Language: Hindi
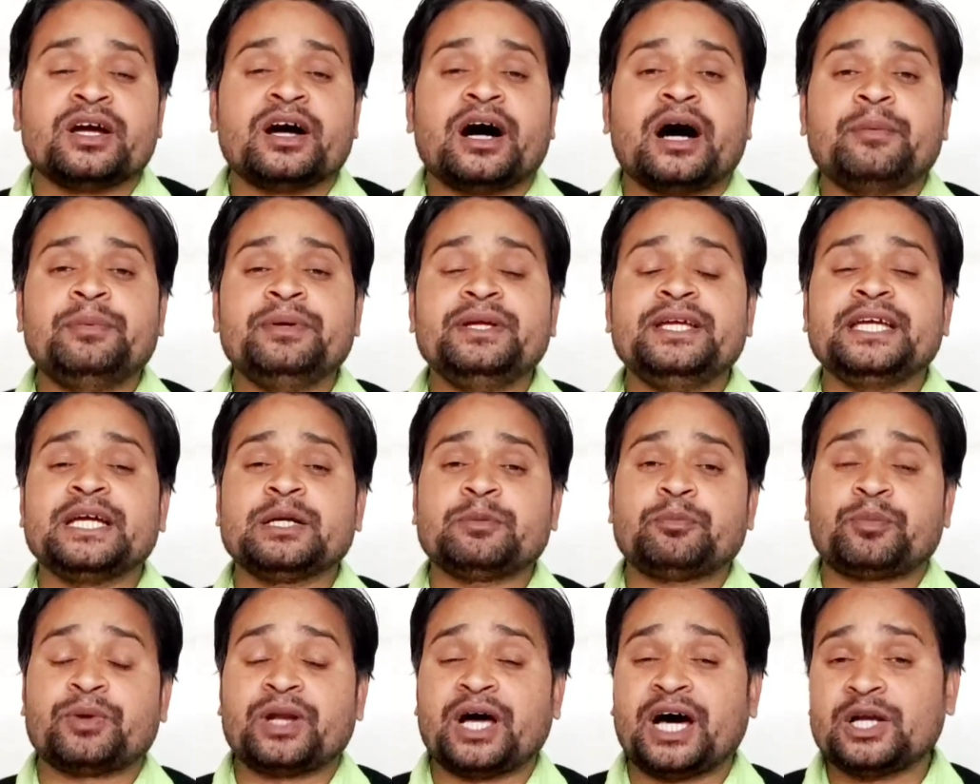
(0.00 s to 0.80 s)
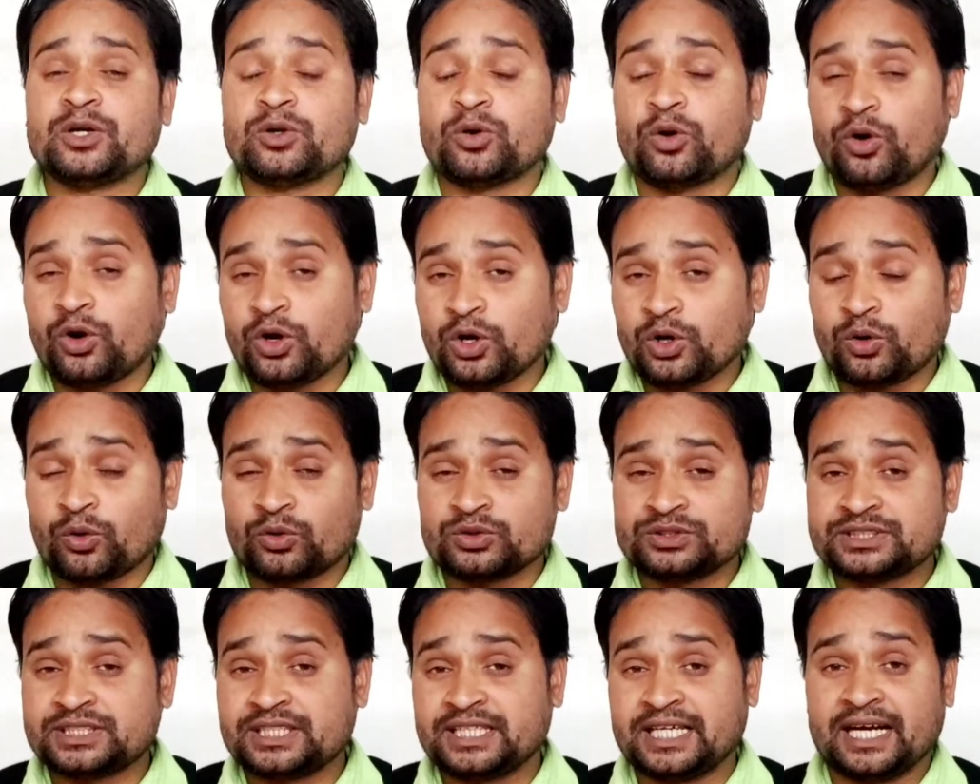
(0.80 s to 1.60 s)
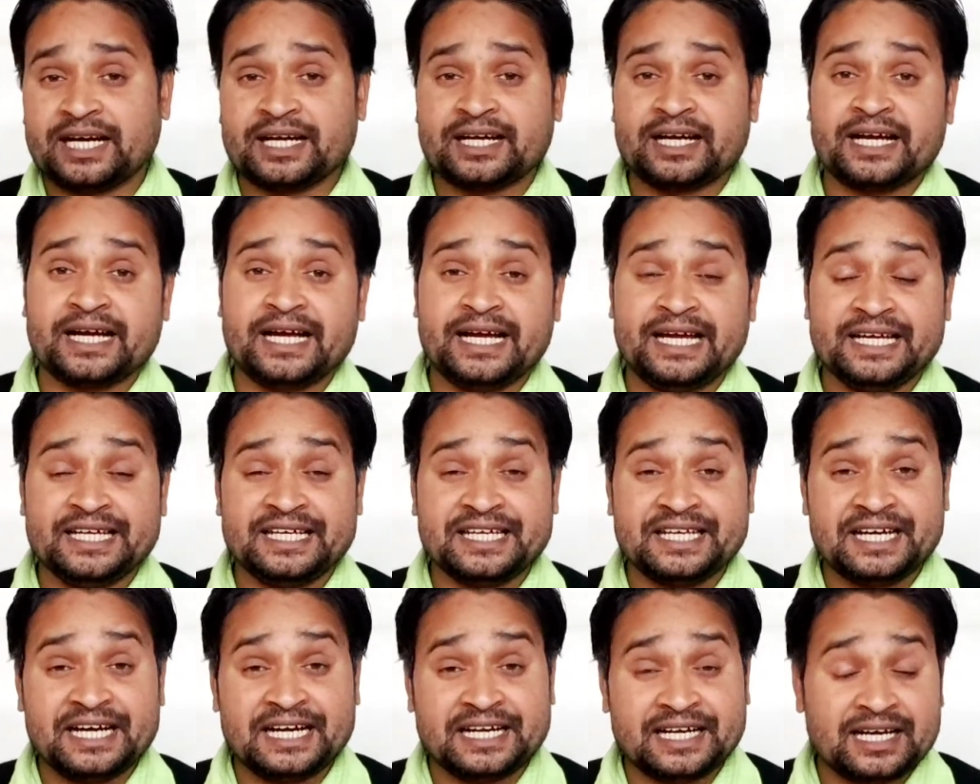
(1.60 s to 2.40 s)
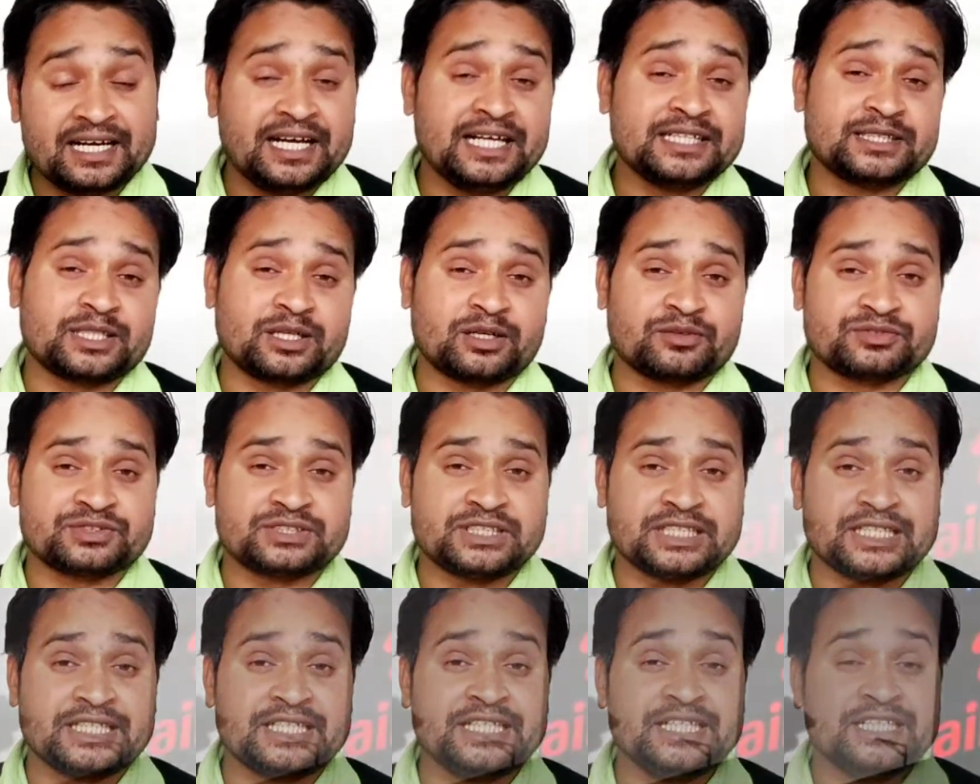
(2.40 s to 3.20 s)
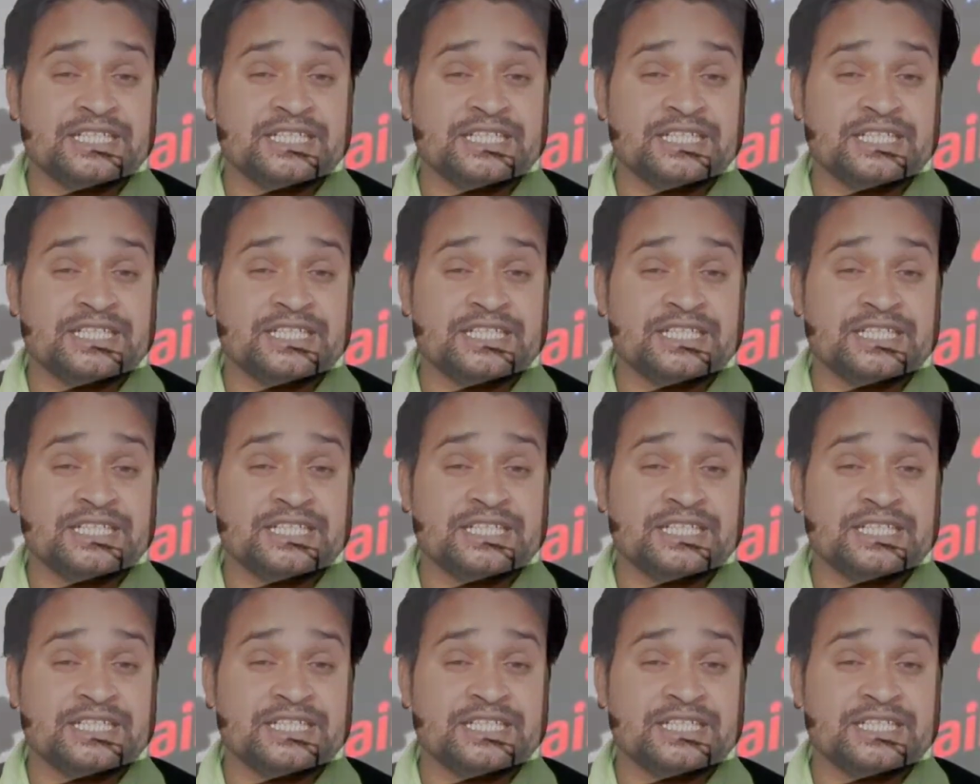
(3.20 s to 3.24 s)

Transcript: अभी एक प्लान और लॉन्च किया गया है एयरटेल की तरफ से